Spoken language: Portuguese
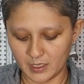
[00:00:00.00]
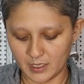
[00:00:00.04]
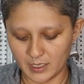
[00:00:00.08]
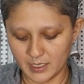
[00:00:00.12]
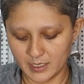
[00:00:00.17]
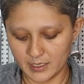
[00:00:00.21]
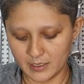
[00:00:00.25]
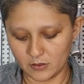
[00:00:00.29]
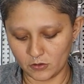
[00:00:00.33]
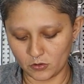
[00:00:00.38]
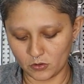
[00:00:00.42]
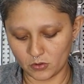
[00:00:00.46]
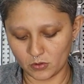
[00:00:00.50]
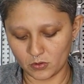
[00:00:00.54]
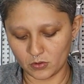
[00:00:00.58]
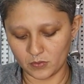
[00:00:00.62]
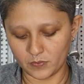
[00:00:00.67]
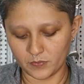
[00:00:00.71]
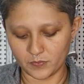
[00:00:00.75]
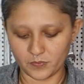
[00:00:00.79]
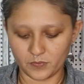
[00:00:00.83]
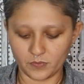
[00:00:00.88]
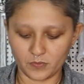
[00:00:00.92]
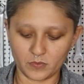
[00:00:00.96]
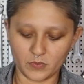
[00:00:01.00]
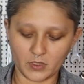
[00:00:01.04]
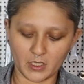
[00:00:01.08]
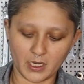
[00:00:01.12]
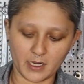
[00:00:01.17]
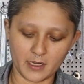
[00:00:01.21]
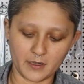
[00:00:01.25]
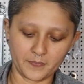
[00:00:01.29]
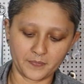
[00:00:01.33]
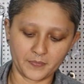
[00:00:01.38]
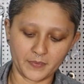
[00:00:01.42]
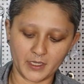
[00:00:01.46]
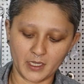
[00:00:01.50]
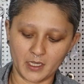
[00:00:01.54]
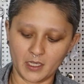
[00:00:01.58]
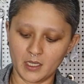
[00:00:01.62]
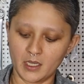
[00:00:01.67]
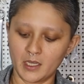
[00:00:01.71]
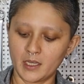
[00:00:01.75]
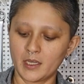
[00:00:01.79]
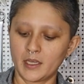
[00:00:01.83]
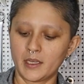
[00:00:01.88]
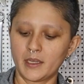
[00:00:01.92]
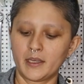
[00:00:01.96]
É isso, tá?
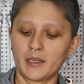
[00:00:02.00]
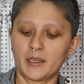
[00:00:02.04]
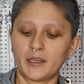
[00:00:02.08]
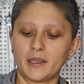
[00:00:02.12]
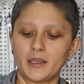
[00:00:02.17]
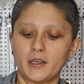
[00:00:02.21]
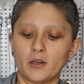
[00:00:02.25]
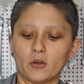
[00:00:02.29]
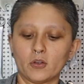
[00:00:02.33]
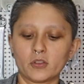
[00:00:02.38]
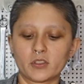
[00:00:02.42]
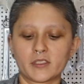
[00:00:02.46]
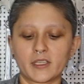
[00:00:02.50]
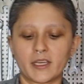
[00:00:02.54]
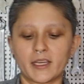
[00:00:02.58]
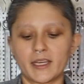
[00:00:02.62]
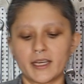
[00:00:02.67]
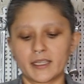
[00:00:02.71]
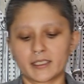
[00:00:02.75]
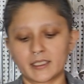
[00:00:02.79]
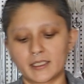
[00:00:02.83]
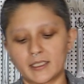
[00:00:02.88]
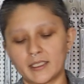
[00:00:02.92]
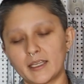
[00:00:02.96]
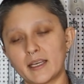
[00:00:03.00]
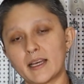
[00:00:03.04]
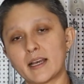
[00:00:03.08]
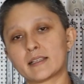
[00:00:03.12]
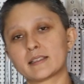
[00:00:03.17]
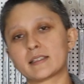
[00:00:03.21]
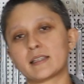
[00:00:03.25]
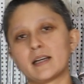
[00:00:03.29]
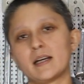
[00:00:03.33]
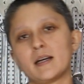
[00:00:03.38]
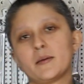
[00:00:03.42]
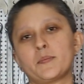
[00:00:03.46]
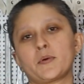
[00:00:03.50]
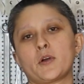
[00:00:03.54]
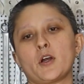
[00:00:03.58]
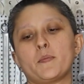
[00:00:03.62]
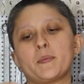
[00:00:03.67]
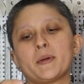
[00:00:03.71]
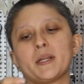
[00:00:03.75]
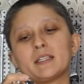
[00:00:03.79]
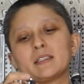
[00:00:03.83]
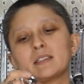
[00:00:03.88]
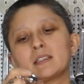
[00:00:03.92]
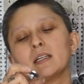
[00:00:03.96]
Eu usei aqui essa
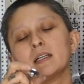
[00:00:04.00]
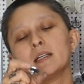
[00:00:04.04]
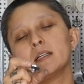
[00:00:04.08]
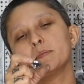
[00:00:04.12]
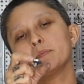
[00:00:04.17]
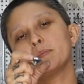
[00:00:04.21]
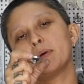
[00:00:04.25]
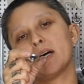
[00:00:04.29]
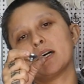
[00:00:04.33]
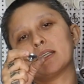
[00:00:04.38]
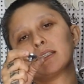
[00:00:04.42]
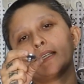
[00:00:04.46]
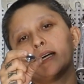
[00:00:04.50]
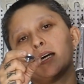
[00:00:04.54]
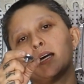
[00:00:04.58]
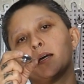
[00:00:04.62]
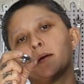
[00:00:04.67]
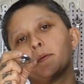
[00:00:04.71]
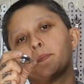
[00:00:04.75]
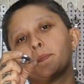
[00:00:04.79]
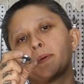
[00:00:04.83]
própria tampa, né,